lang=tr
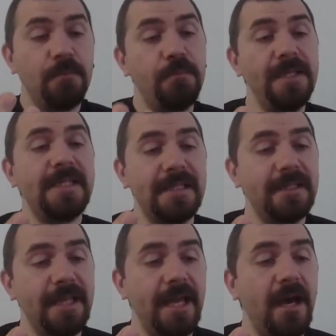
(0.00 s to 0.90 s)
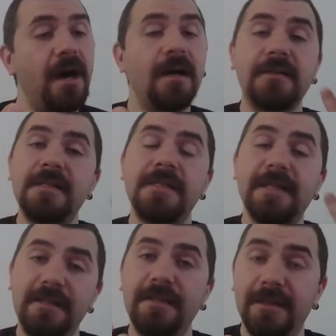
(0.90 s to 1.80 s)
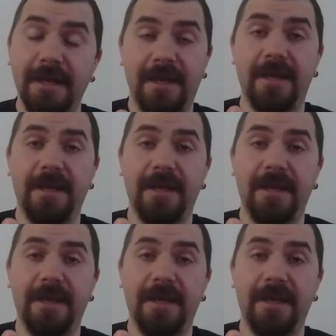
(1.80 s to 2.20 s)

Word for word: Birisinde artistik e,